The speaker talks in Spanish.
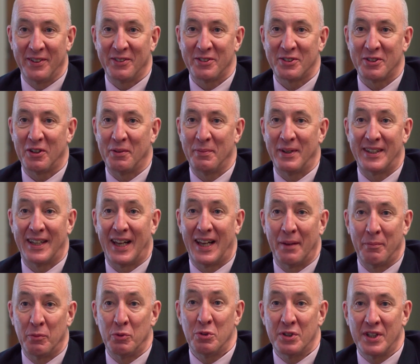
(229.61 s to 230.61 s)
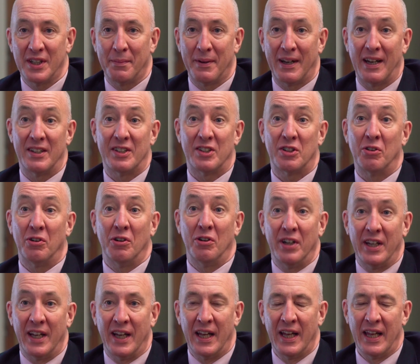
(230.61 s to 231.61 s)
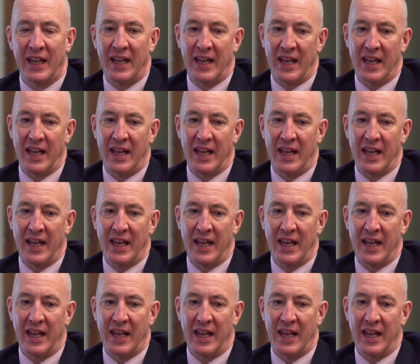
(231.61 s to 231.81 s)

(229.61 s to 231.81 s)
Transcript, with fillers: no solamente a la música, pero a la historia.